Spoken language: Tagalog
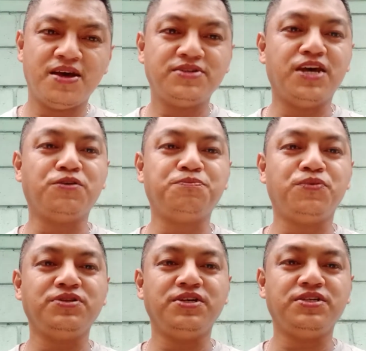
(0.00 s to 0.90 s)
Second
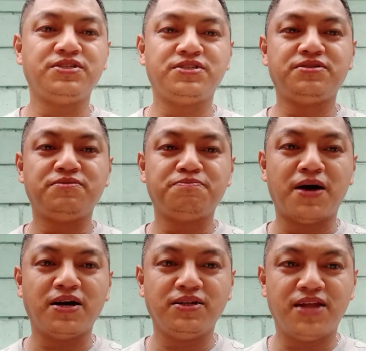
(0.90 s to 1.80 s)
point is
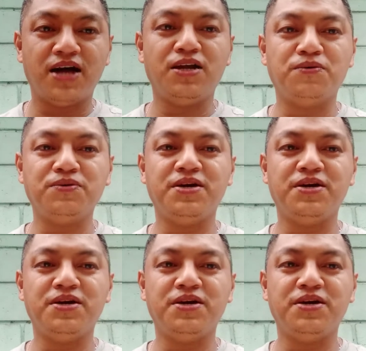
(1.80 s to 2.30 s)
pagdalaw.